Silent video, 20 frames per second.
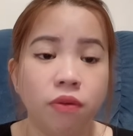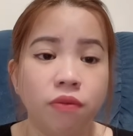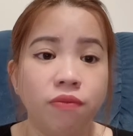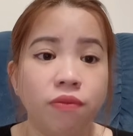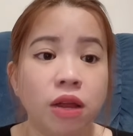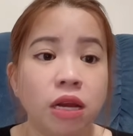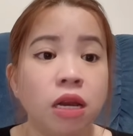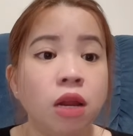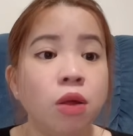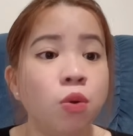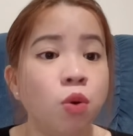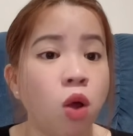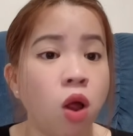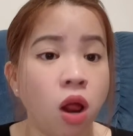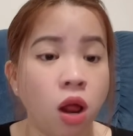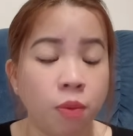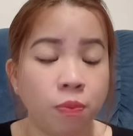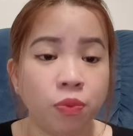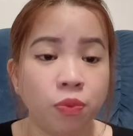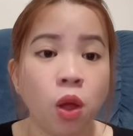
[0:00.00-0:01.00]
và nếu con
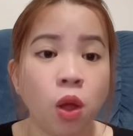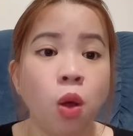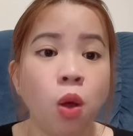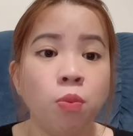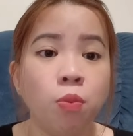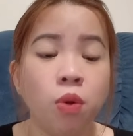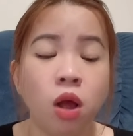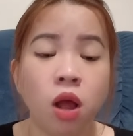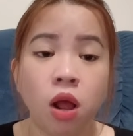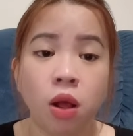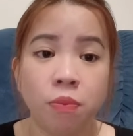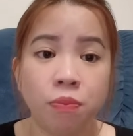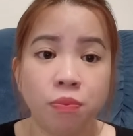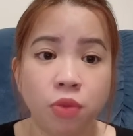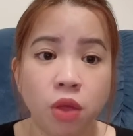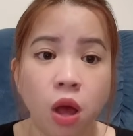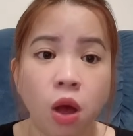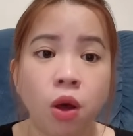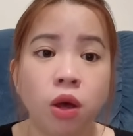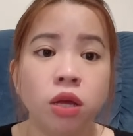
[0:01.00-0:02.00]
học tốt, con học
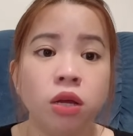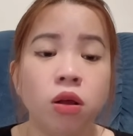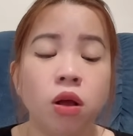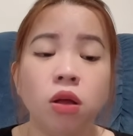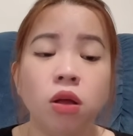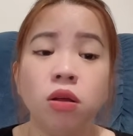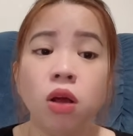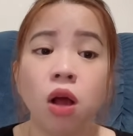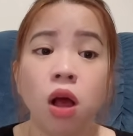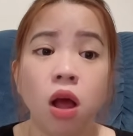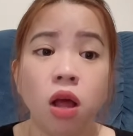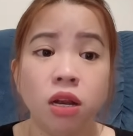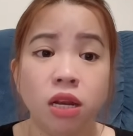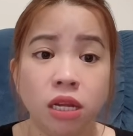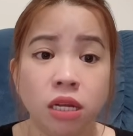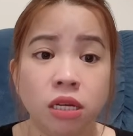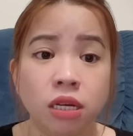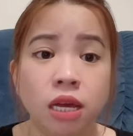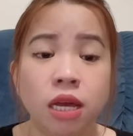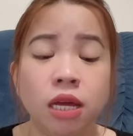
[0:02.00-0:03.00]
giỏi, con có
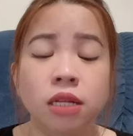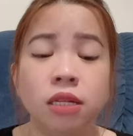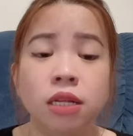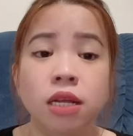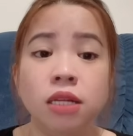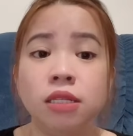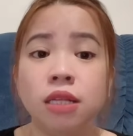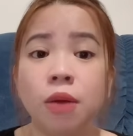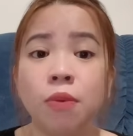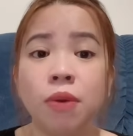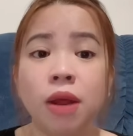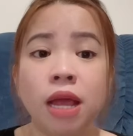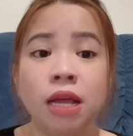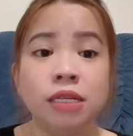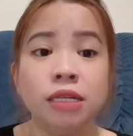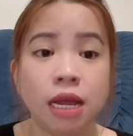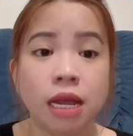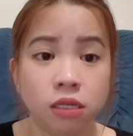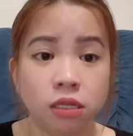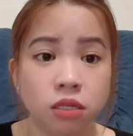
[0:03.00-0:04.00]
này kia thì sau này
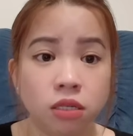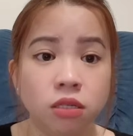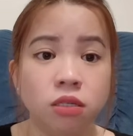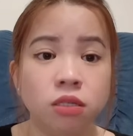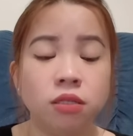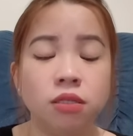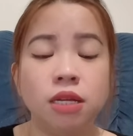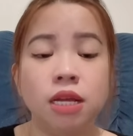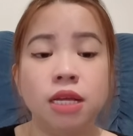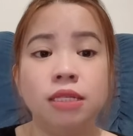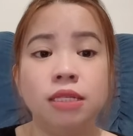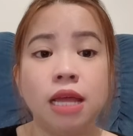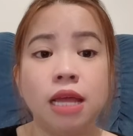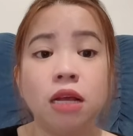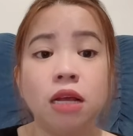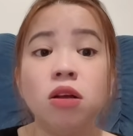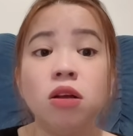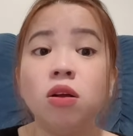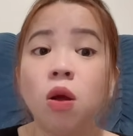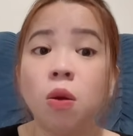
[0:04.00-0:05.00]
ra trường thì sẽ
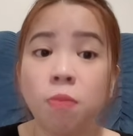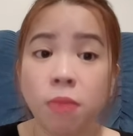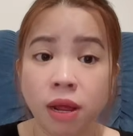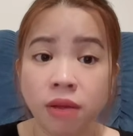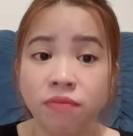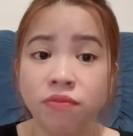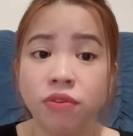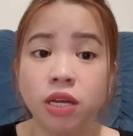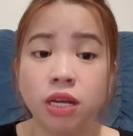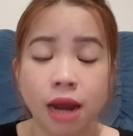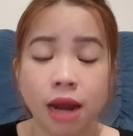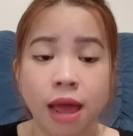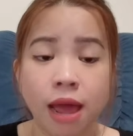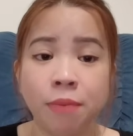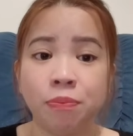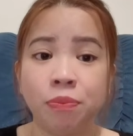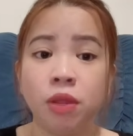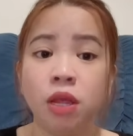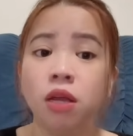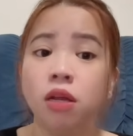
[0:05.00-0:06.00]
có công ăn việc
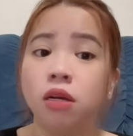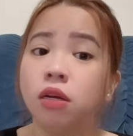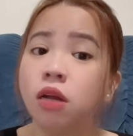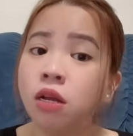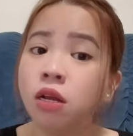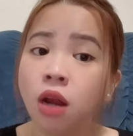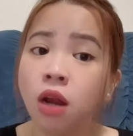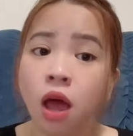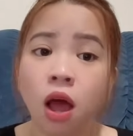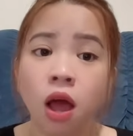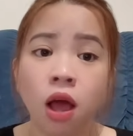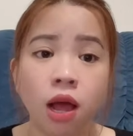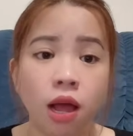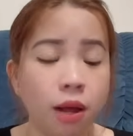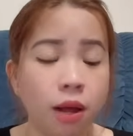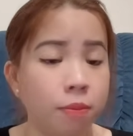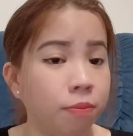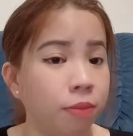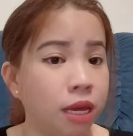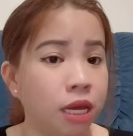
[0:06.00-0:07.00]
làm. Đừng lo
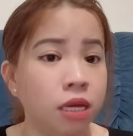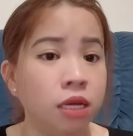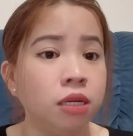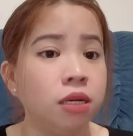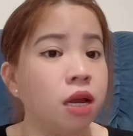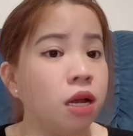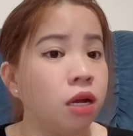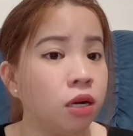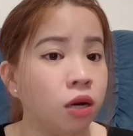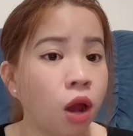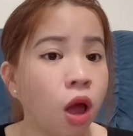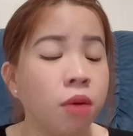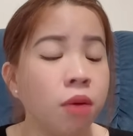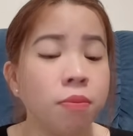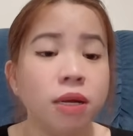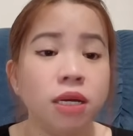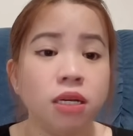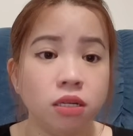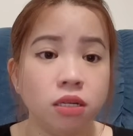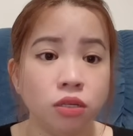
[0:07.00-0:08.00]
ở Mỹ, đừng lo
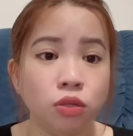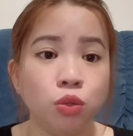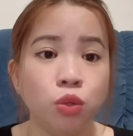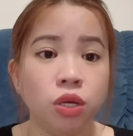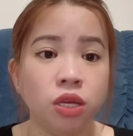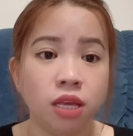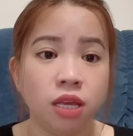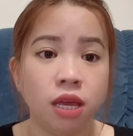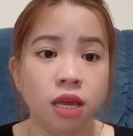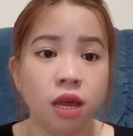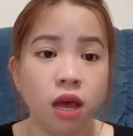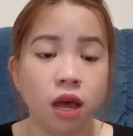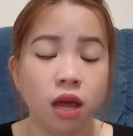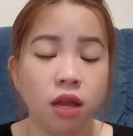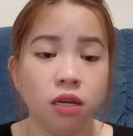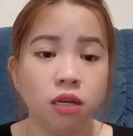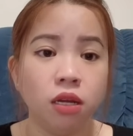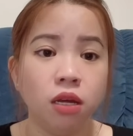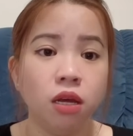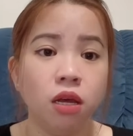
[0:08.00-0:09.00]
bất cứ chuyện gì hết